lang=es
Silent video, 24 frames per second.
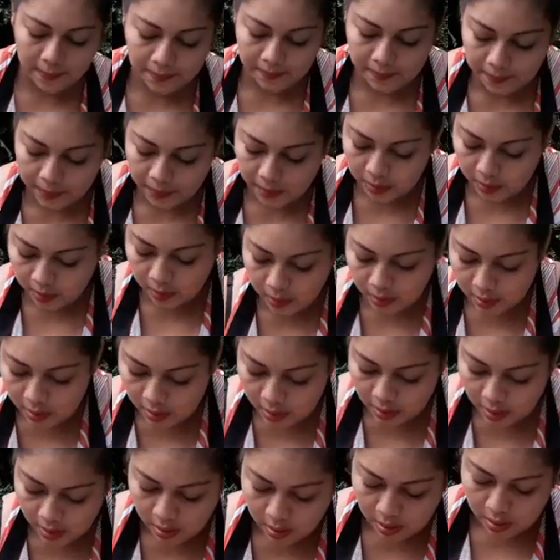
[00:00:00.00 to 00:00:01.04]
¿Por qué?
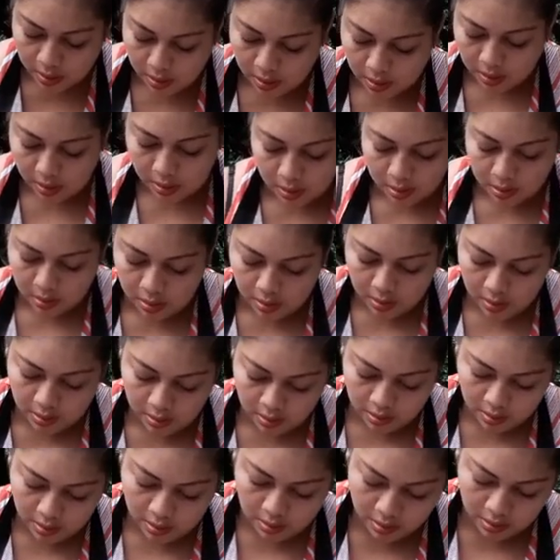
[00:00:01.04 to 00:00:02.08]
Porque cuando está así nos
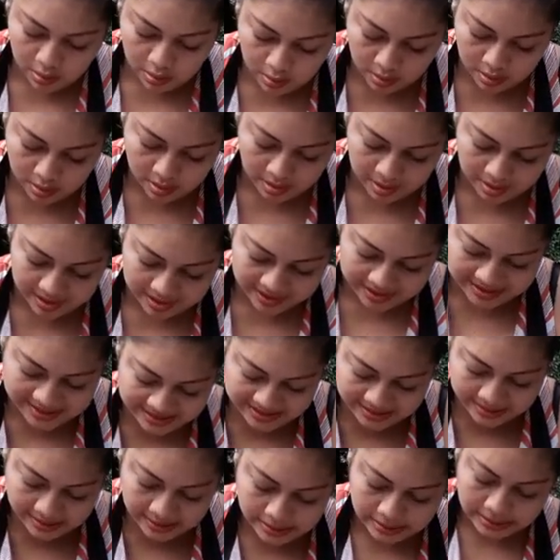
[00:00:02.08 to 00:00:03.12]
antoja la sopita,
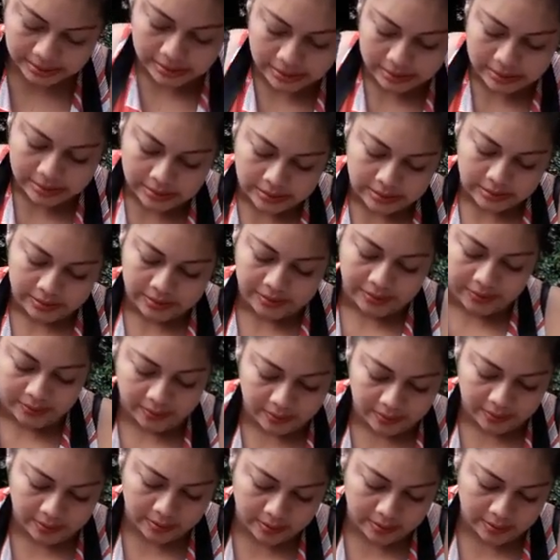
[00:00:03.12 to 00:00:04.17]
que sea de
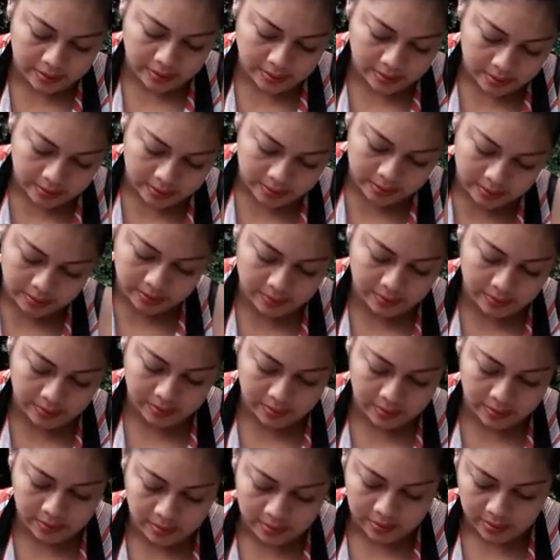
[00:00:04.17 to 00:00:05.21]
frijolitos, de
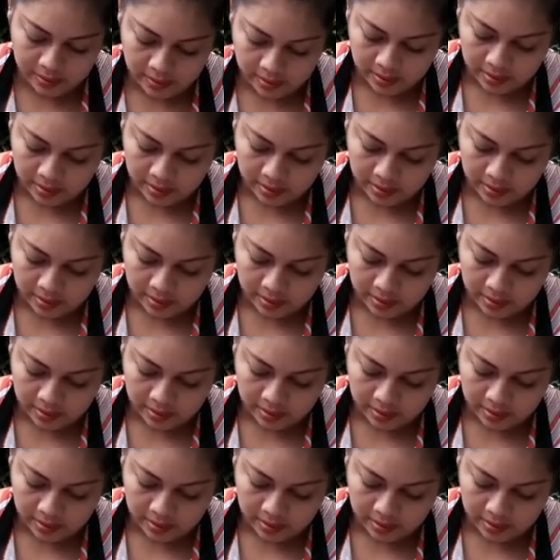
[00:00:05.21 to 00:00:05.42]
pollo, de